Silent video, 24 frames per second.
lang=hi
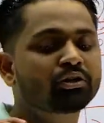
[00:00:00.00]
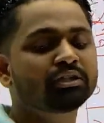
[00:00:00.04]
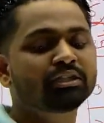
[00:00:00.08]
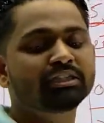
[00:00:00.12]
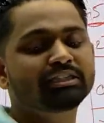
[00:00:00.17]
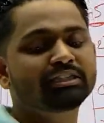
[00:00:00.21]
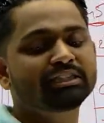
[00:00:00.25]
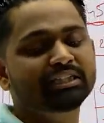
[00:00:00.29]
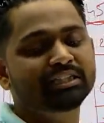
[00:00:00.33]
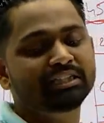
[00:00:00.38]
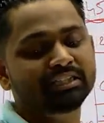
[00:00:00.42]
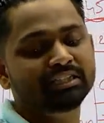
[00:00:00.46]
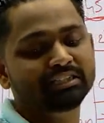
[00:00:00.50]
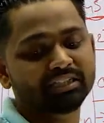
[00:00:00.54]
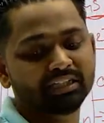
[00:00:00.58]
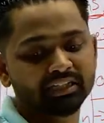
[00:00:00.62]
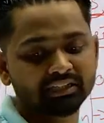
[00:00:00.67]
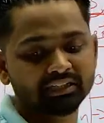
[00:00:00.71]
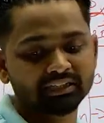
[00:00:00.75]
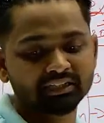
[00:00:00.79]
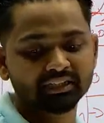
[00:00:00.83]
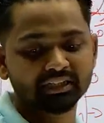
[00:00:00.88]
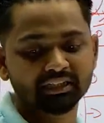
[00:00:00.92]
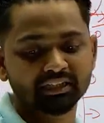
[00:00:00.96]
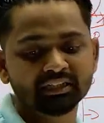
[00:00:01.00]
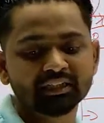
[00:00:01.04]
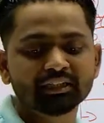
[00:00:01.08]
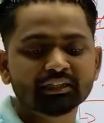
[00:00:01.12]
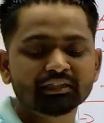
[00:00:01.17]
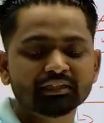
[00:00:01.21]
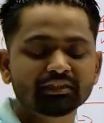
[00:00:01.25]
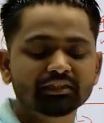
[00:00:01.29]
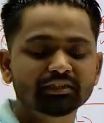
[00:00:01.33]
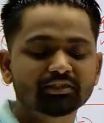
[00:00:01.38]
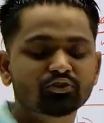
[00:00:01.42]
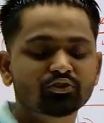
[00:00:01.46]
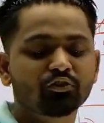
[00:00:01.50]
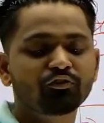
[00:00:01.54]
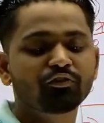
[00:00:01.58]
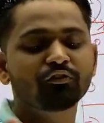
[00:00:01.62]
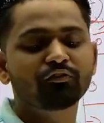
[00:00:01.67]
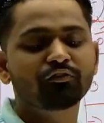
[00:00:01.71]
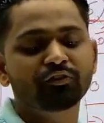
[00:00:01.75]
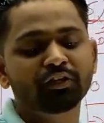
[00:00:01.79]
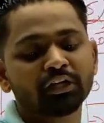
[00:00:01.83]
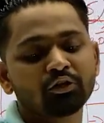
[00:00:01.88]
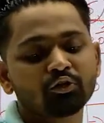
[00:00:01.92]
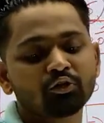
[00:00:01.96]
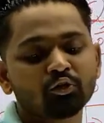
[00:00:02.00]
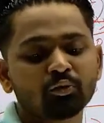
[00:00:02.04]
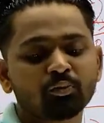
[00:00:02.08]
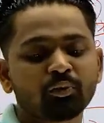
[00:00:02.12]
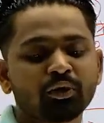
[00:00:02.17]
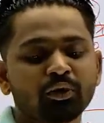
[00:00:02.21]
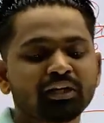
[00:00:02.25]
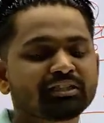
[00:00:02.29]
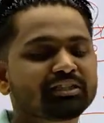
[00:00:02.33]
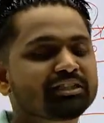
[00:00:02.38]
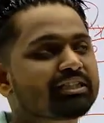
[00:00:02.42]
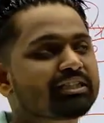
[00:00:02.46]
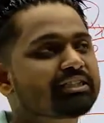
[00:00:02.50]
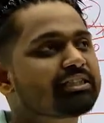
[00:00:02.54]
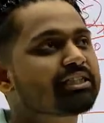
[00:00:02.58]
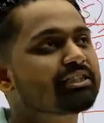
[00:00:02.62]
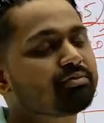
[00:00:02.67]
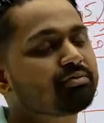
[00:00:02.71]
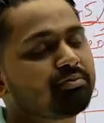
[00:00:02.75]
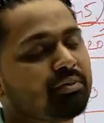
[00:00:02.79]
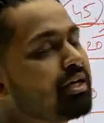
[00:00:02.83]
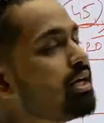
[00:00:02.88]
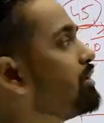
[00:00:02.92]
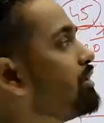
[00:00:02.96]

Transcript: नीचे खींच लेती है जिसको 52.66 मिला